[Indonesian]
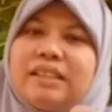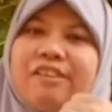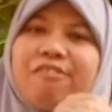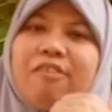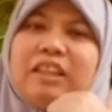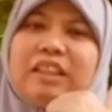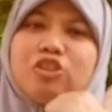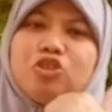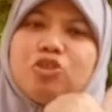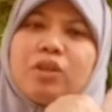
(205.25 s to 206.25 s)
sifat
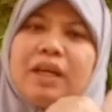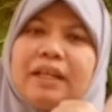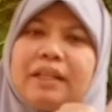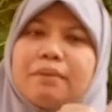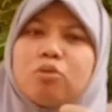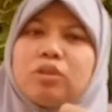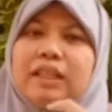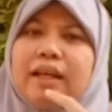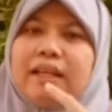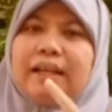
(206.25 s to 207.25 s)
kejujuran yang
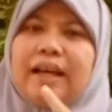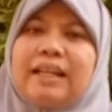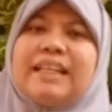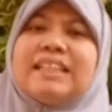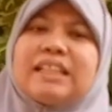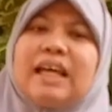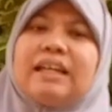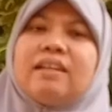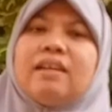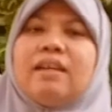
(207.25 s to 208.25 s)
dibuktikan dengan
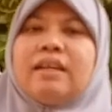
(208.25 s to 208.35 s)
lisan,